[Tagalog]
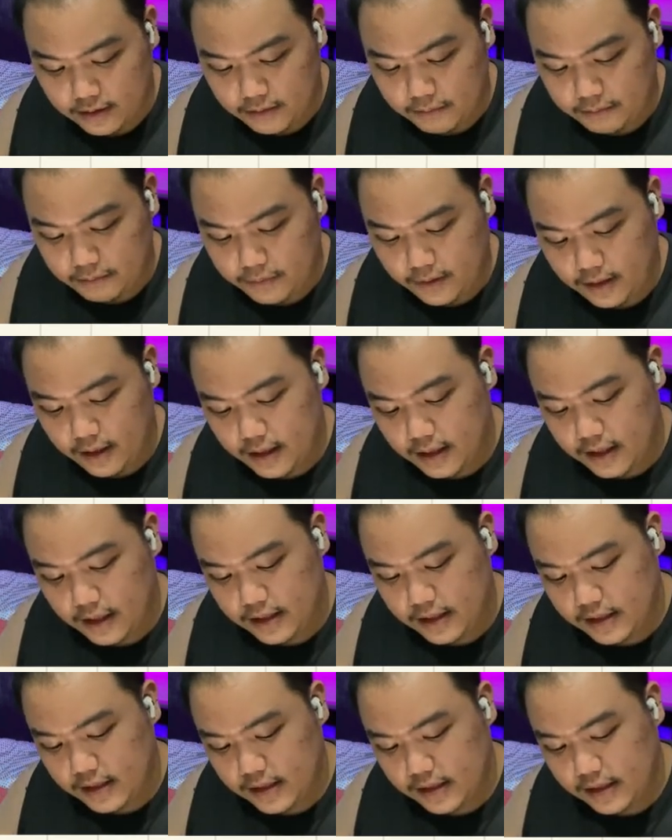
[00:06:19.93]
plus
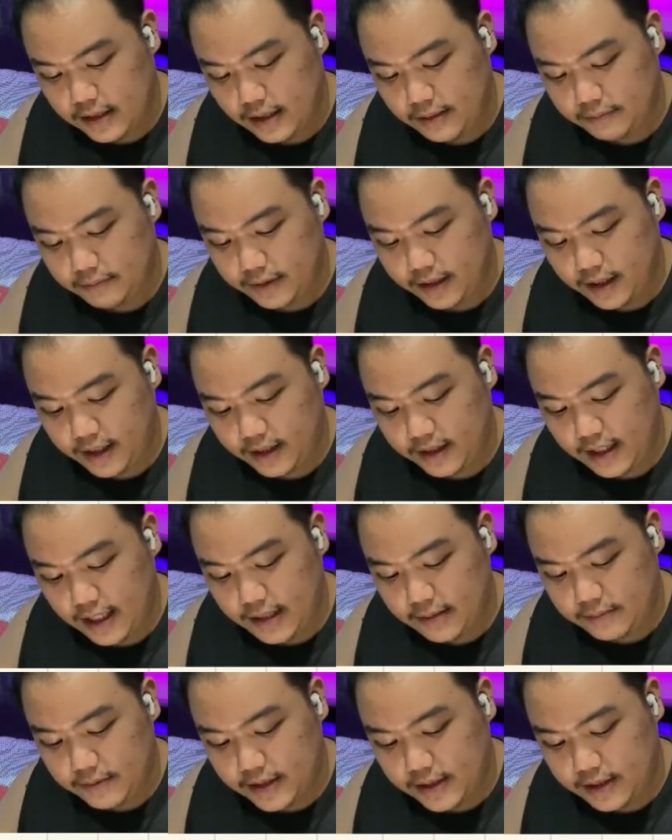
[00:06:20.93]
something
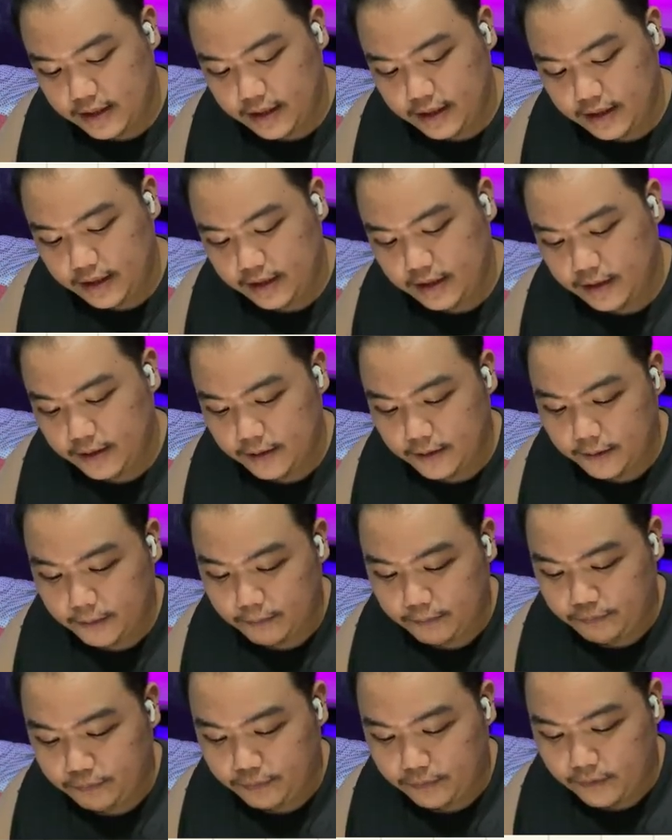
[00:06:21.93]
times D.
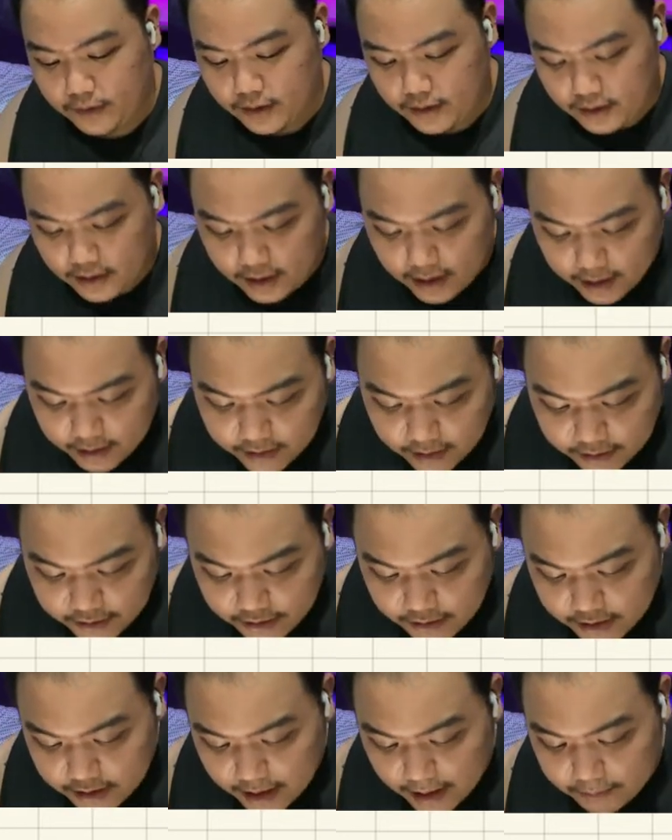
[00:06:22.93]
At ano yung
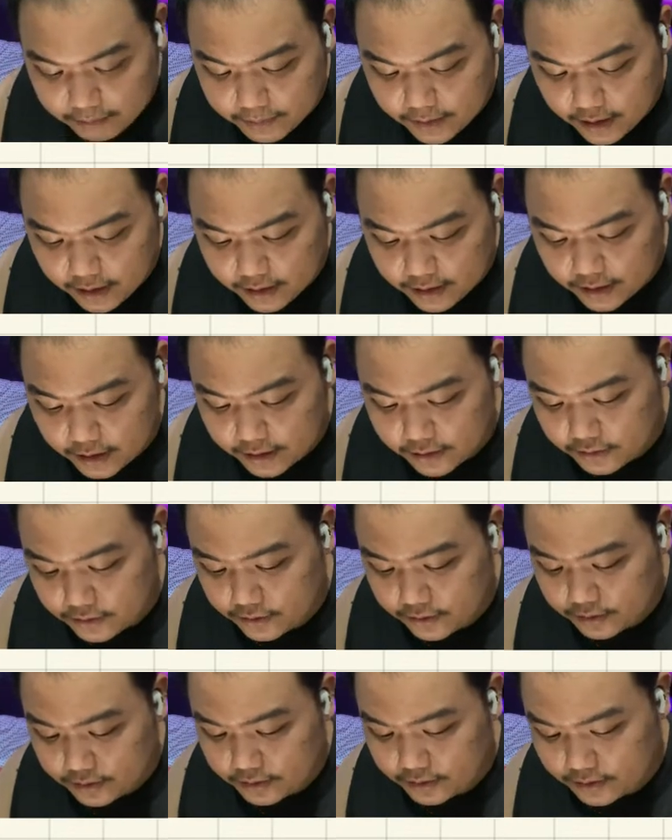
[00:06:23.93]
something na
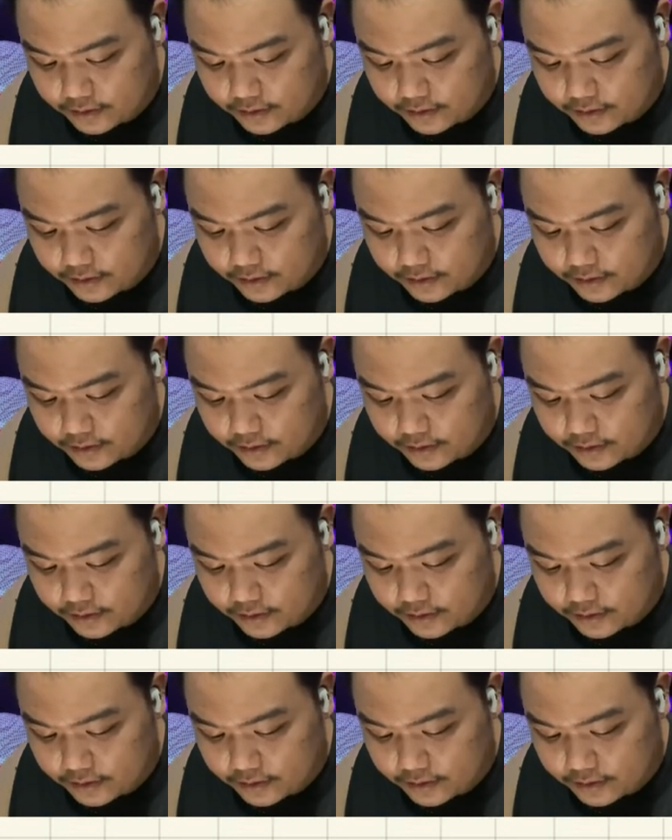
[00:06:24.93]
yon?